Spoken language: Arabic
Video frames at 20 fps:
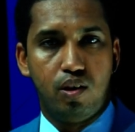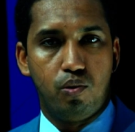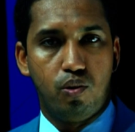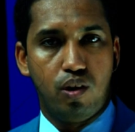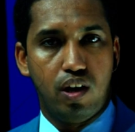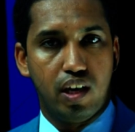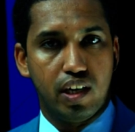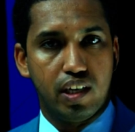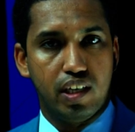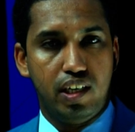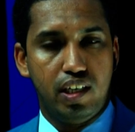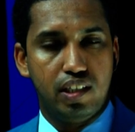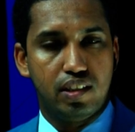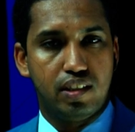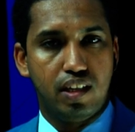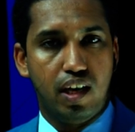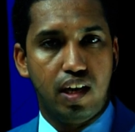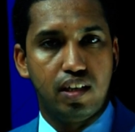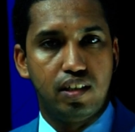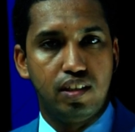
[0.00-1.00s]
واقع
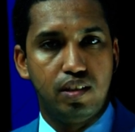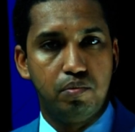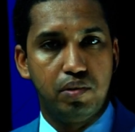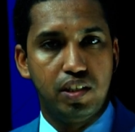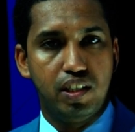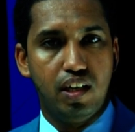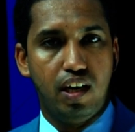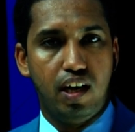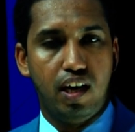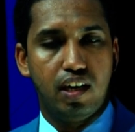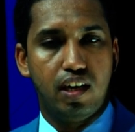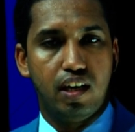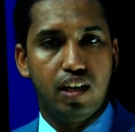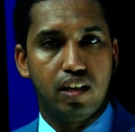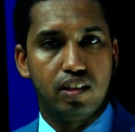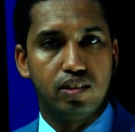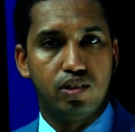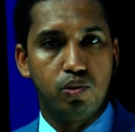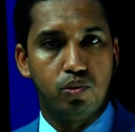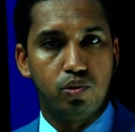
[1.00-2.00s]
التعليم على
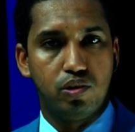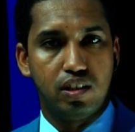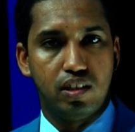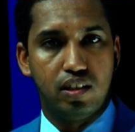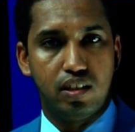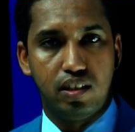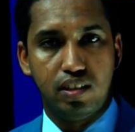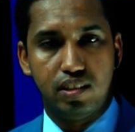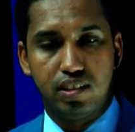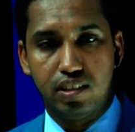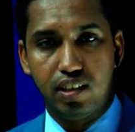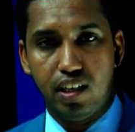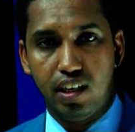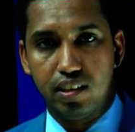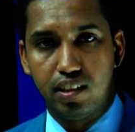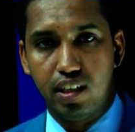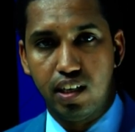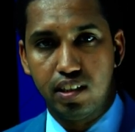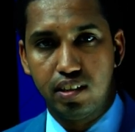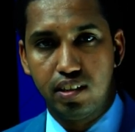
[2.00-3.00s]
ضوء
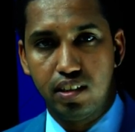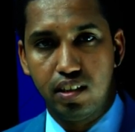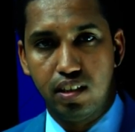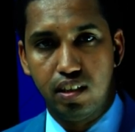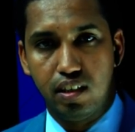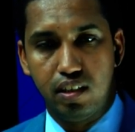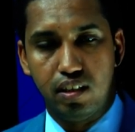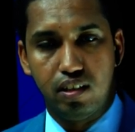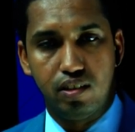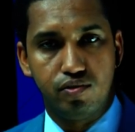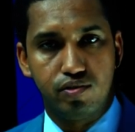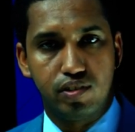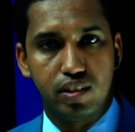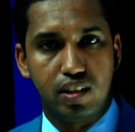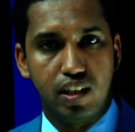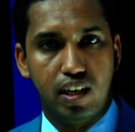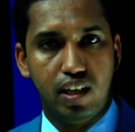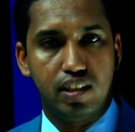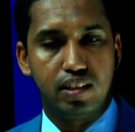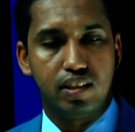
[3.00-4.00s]
الاستعداد
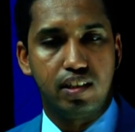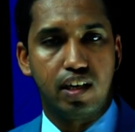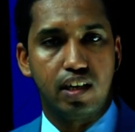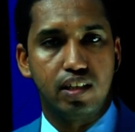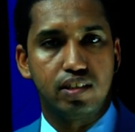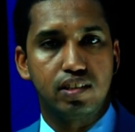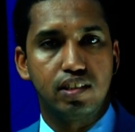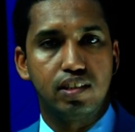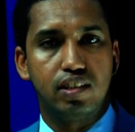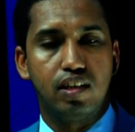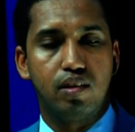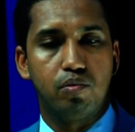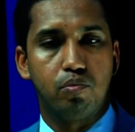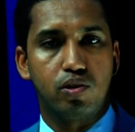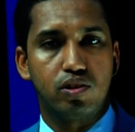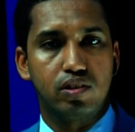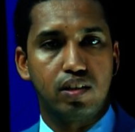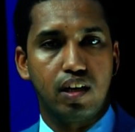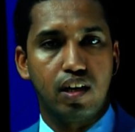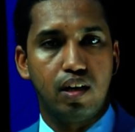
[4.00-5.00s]
للافتتاح الدراسي
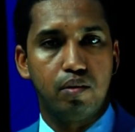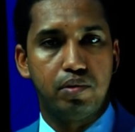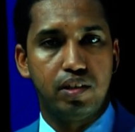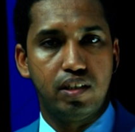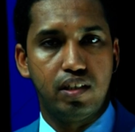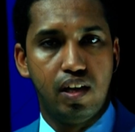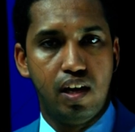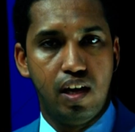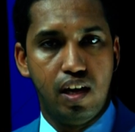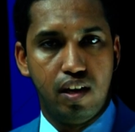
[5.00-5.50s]
المرتقب